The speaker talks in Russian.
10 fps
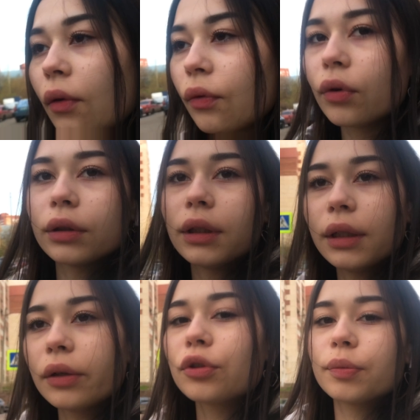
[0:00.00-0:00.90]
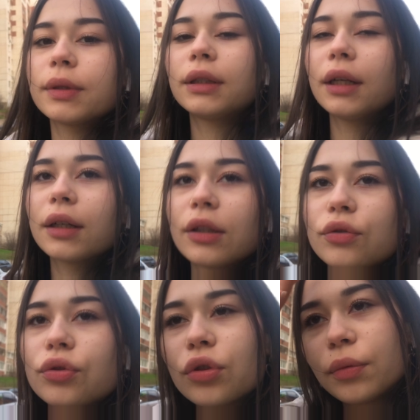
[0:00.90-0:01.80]
Вот, и я уже быстрее
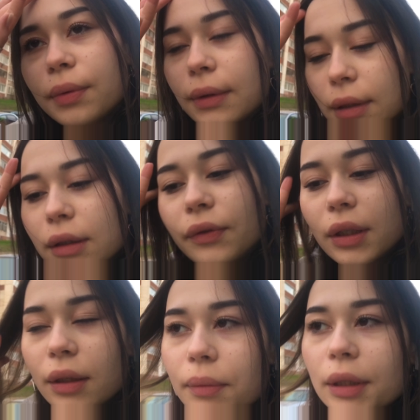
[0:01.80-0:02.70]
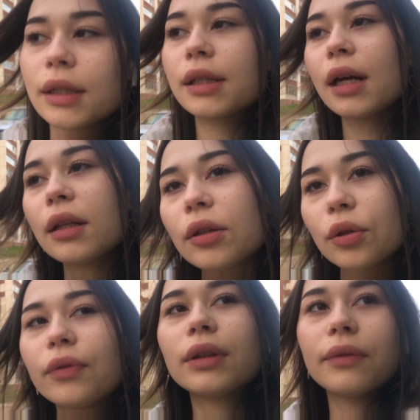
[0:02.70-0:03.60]
хочу, чтобы это время настало,
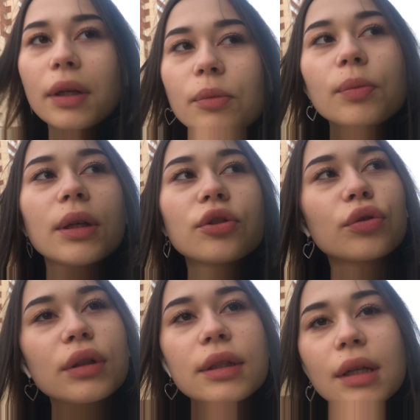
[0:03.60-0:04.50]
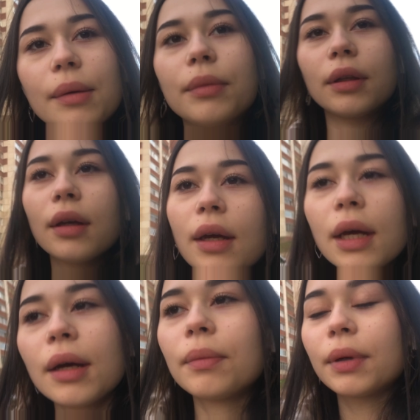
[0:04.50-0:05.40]
но в это время у меня еще экзамен.
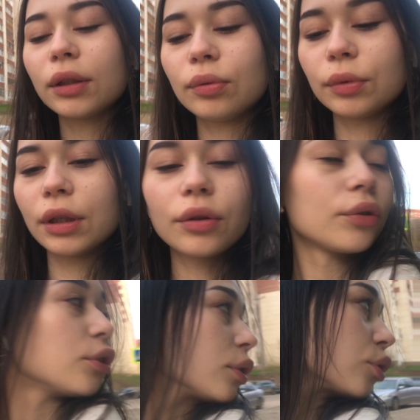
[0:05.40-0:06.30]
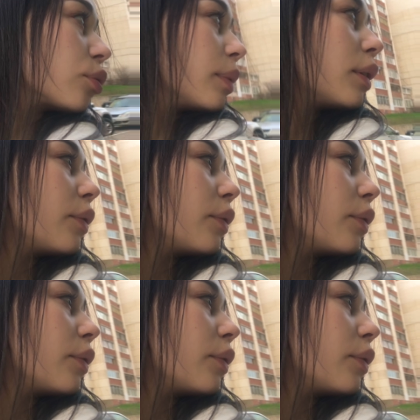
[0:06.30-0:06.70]
Поэтому я не очень хочу, чтобы это